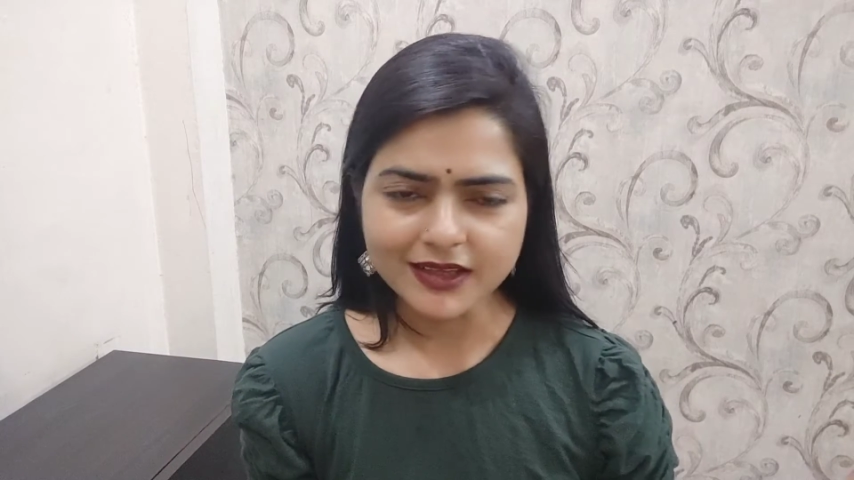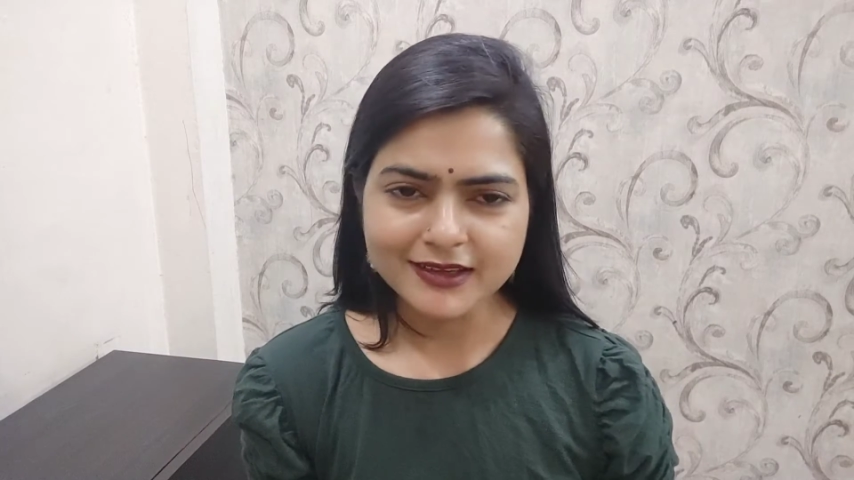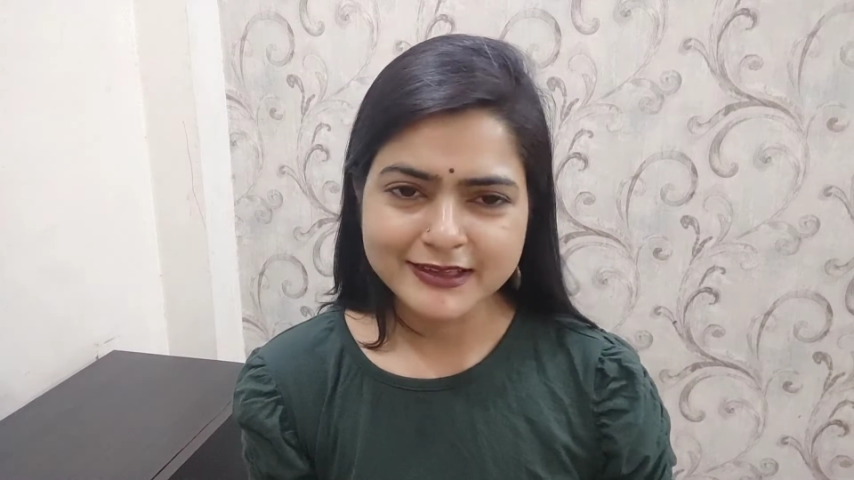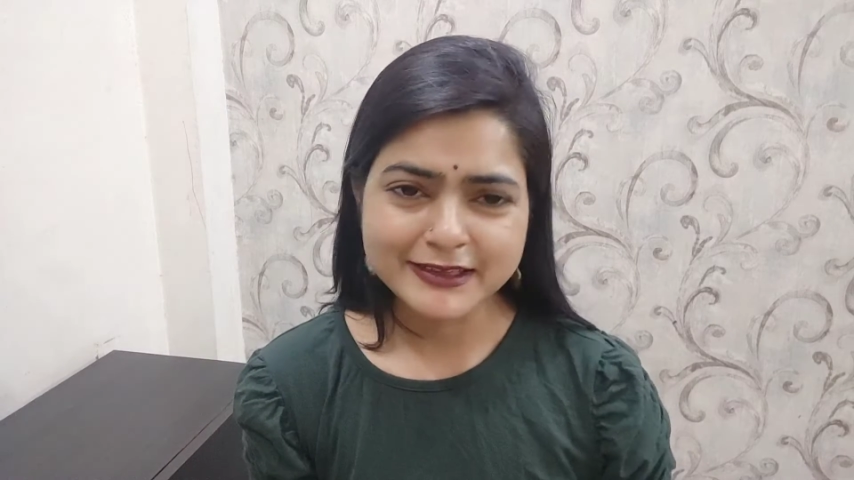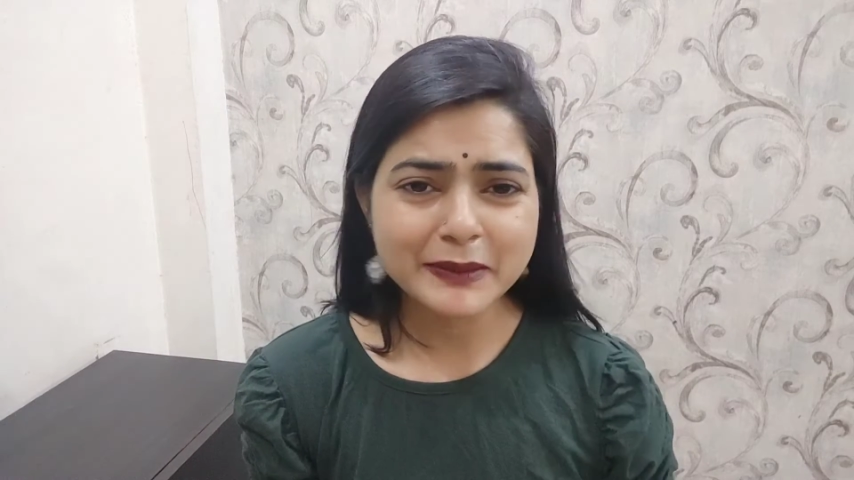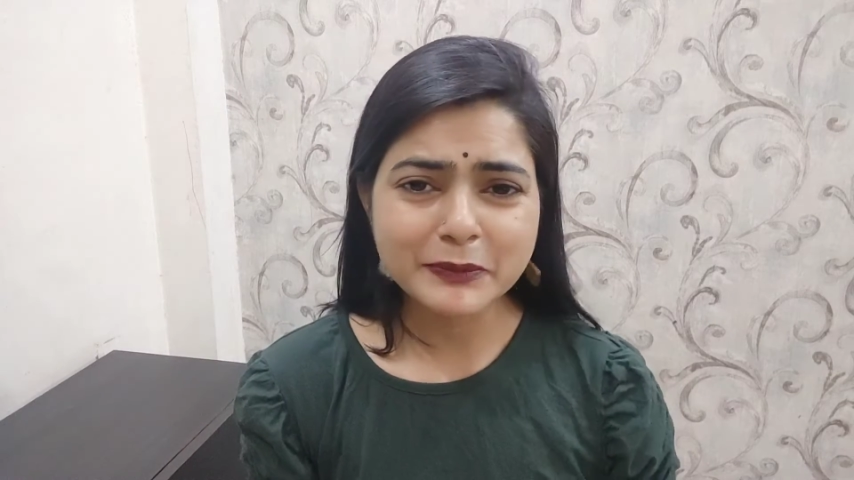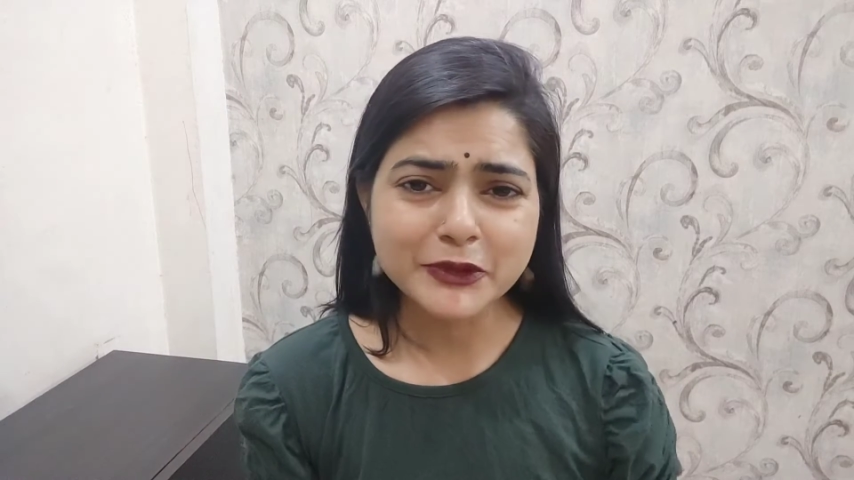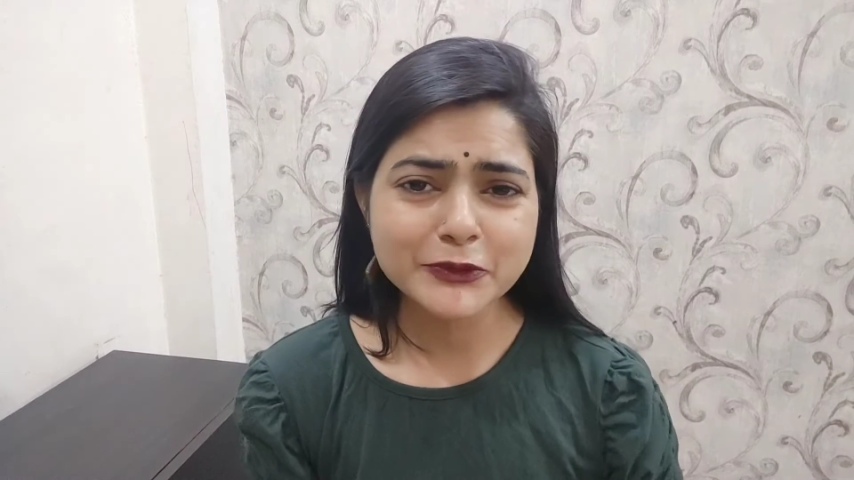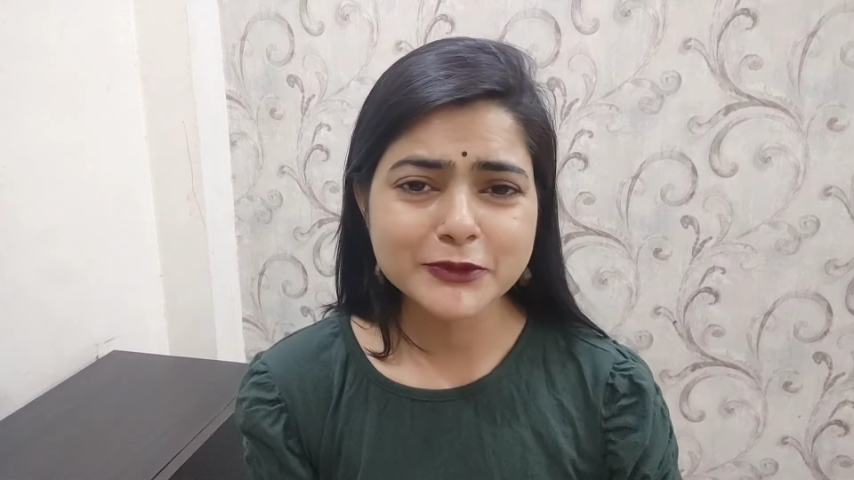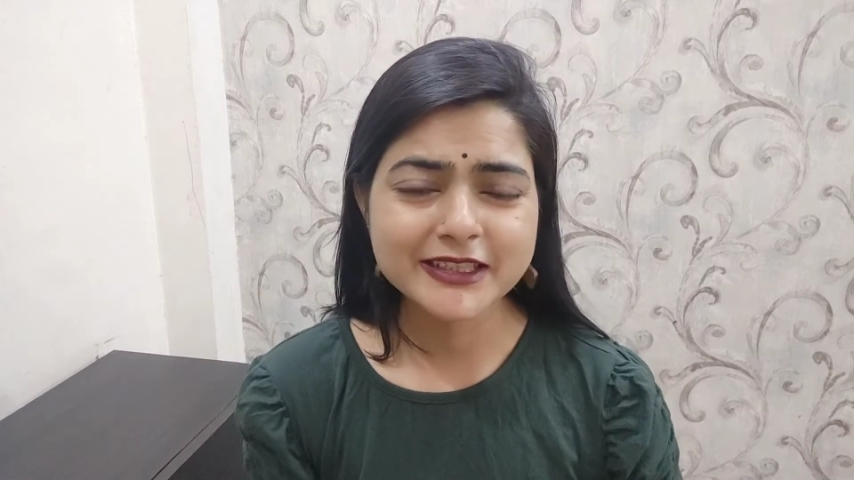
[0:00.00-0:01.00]
स्क्रब को
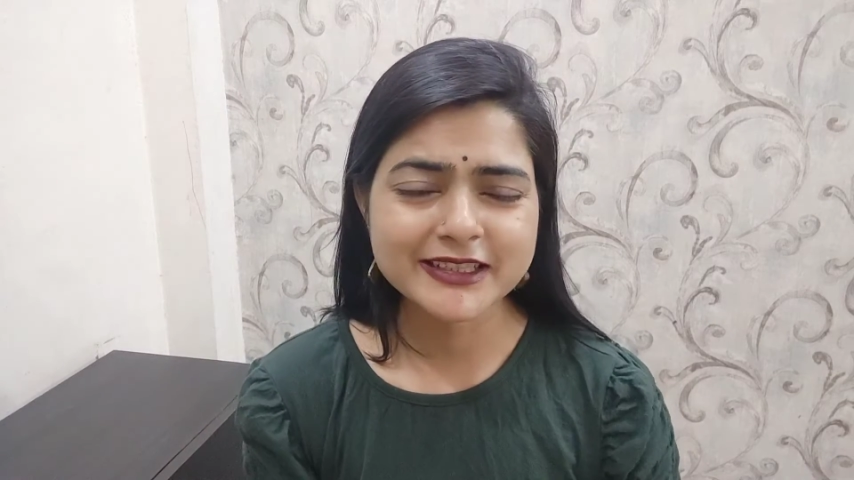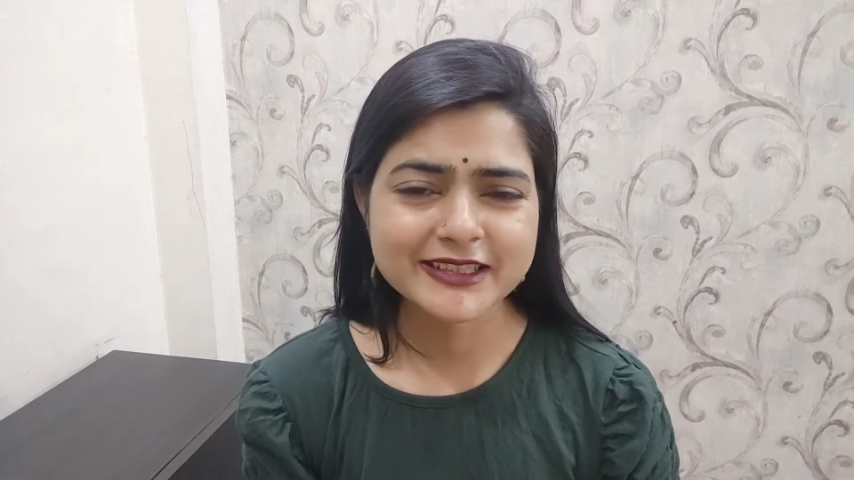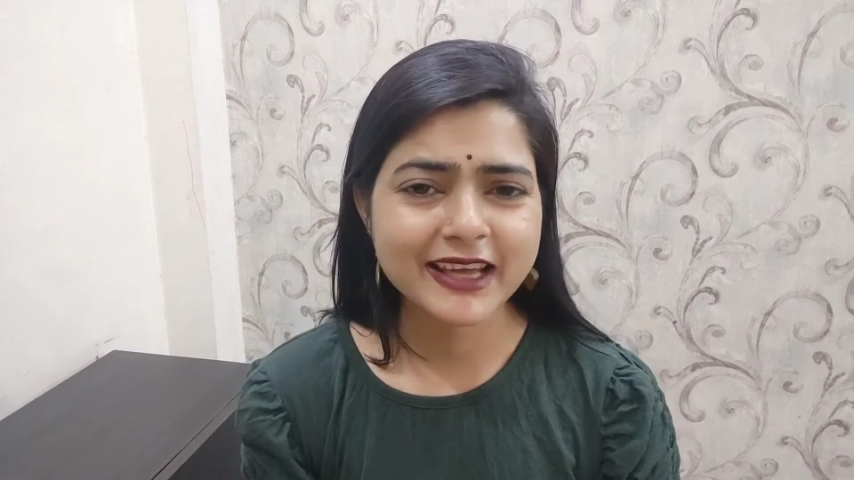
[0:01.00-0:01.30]
यूज़ कीजिए